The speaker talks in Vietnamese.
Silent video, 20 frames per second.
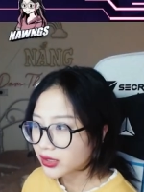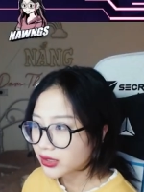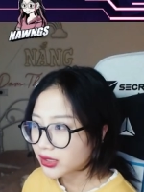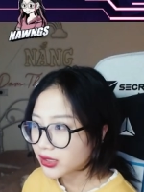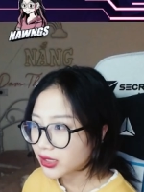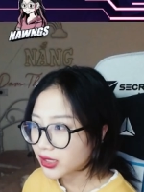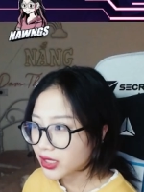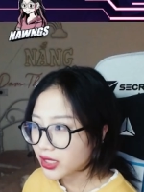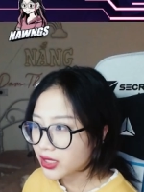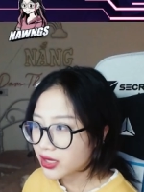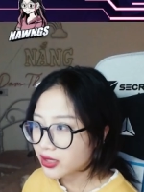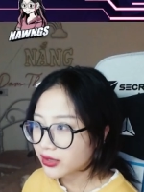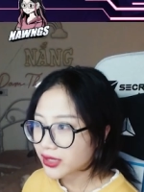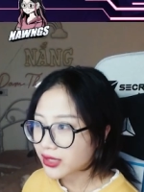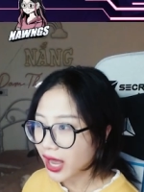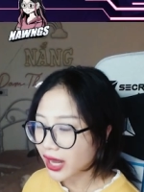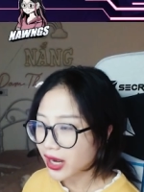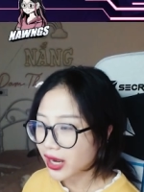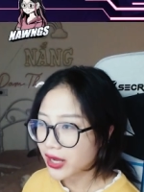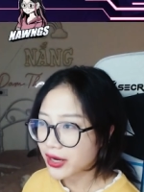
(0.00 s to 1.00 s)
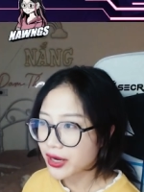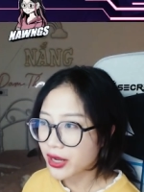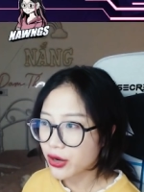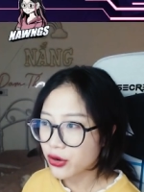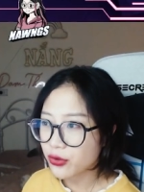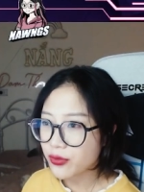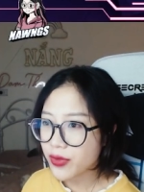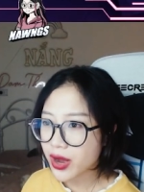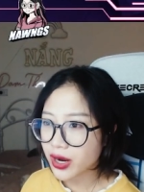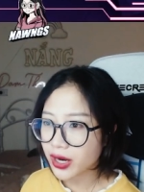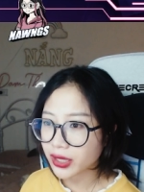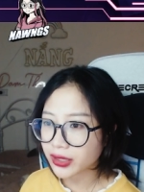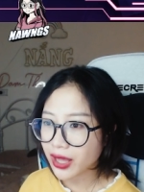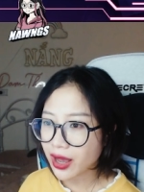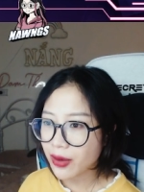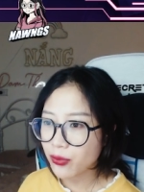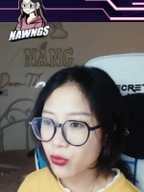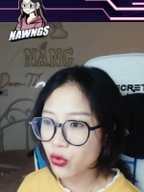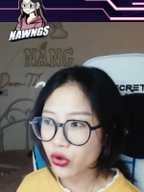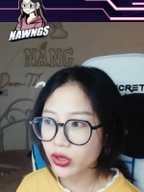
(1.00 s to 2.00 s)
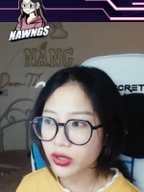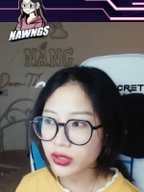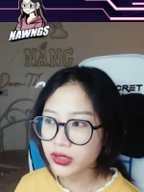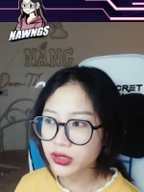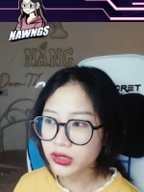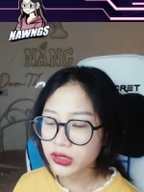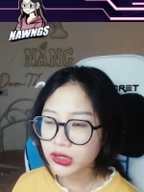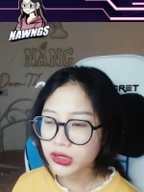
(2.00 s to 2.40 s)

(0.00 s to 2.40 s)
chị nghĩ đơn giản là nếu mà người ta muốn